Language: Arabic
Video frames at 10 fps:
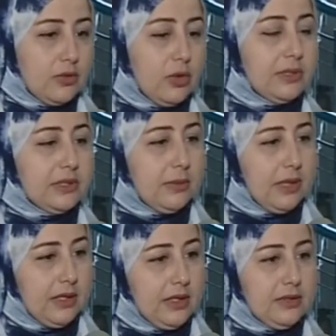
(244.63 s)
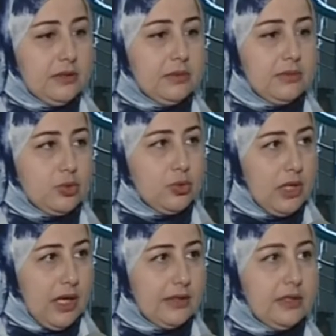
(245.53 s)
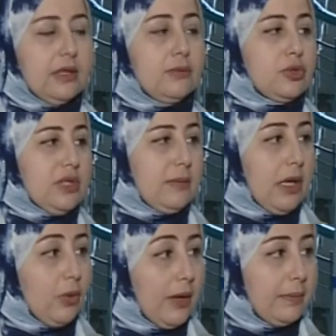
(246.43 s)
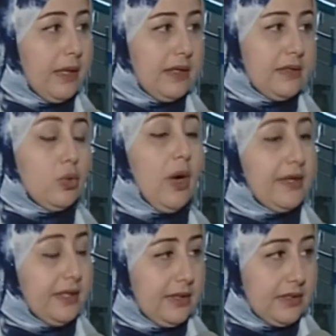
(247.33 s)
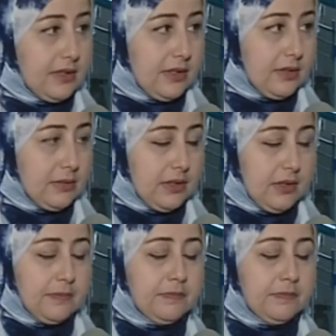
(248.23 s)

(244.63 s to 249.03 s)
وبالتبعية تبقي مسؤولة عن المجتمع وعن بلدك وعن عيلتك الكبيرة